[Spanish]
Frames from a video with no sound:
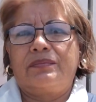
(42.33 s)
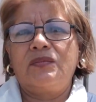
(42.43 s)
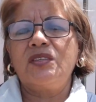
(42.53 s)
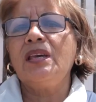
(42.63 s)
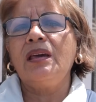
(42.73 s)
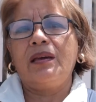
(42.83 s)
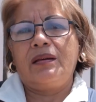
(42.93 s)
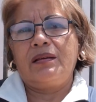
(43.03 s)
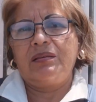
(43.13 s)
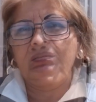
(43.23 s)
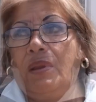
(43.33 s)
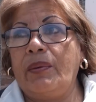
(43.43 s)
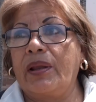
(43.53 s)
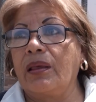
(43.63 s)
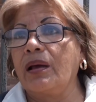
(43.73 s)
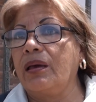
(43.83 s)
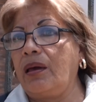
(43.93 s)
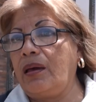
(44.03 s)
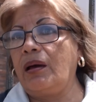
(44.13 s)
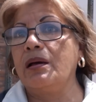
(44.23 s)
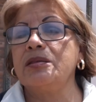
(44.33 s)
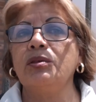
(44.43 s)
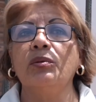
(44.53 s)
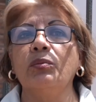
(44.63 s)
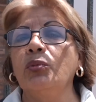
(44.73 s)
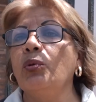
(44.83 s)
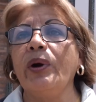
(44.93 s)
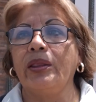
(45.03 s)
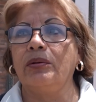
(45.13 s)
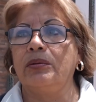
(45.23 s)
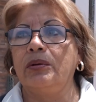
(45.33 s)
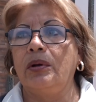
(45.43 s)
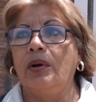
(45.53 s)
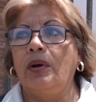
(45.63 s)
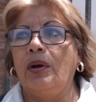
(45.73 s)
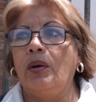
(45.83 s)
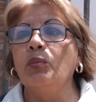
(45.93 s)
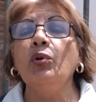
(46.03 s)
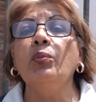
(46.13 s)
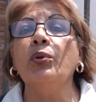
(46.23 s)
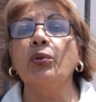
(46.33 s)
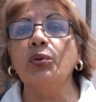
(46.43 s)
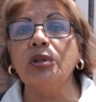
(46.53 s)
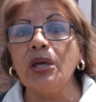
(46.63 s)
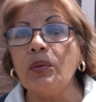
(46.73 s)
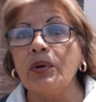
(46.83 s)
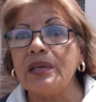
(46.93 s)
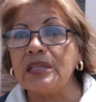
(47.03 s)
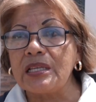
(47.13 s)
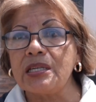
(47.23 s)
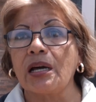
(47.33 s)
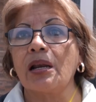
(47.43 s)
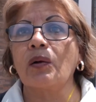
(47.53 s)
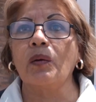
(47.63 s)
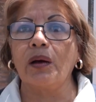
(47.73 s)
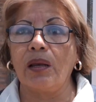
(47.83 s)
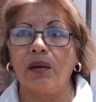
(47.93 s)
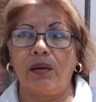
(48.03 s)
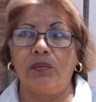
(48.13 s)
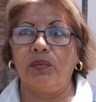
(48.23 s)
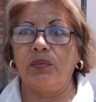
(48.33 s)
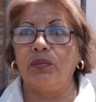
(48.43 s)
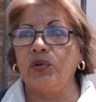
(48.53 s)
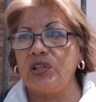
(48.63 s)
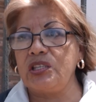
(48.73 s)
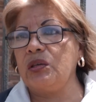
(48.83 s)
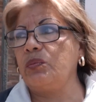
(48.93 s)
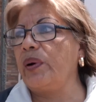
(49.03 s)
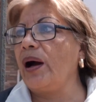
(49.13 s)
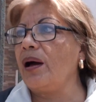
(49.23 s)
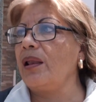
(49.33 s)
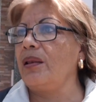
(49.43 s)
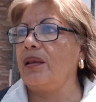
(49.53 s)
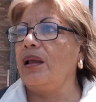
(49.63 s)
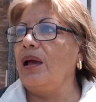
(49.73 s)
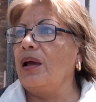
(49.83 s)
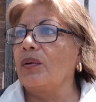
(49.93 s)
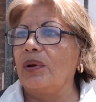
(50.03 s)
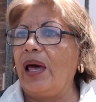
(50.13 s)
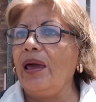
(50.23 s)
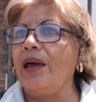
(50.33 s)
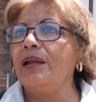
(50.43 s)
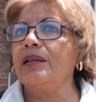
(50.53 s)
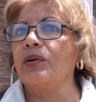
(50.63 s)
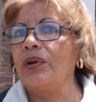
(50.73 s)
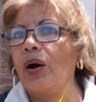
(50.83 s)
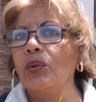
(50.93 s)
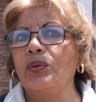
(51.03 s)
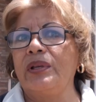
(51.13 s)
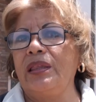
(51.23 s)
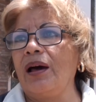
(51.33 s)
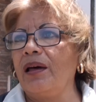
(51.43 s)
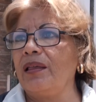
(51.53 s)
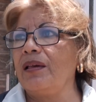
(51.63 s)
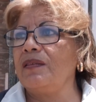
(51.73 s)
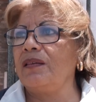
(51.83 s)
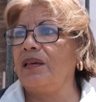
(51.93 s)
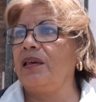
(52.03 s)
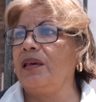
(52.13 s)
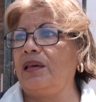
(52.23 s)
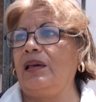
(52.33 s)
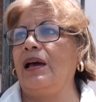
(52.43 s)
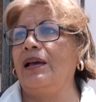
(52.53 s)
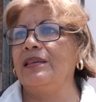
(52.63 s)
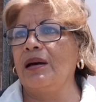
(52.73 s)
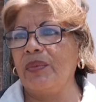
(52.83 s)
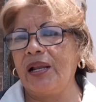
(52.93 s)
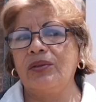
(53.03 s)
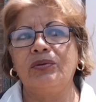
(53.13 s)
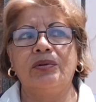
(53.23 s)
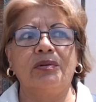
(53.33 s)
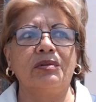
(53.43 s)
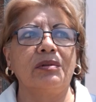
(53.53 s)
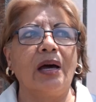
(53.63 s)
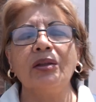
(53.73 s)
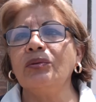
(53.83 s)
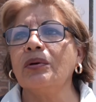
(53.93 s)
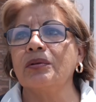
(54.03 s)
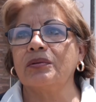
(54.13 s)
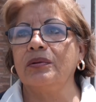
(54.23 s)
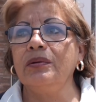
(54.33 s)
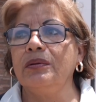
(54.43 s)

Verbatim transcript: Sí, la verdad que ha sido muy bueno, muy productivo esta charla con el municipal, con la gente, con las autoridades y llamar a todos, a todos, ¿no?